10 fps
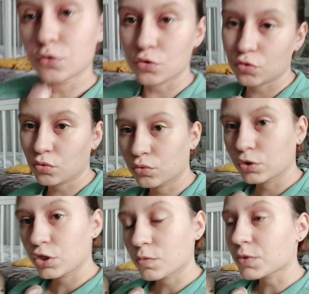то, что
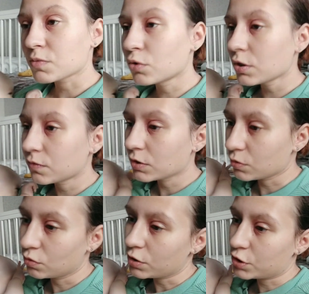1000 просмотров ну,
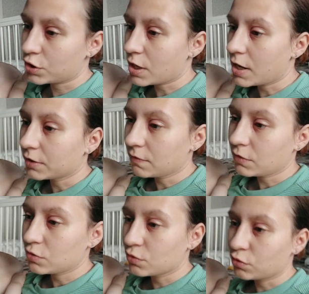нужна на
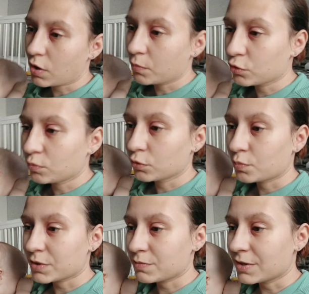видео, и только потом
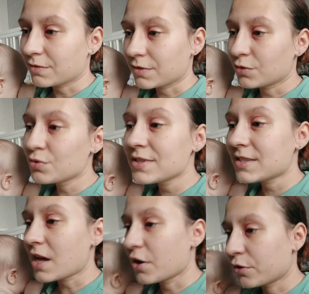будут просматривать. Ну, не
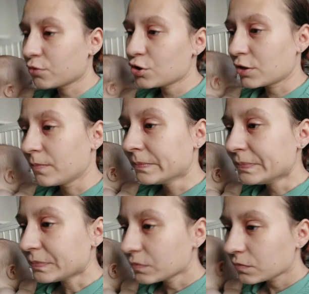знаю, короче...
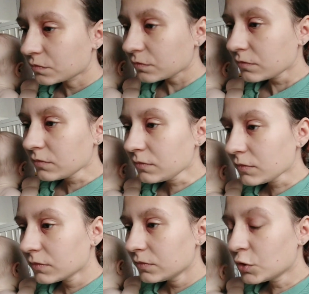
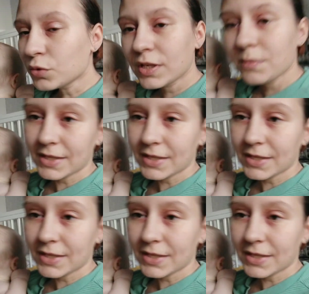Ну, для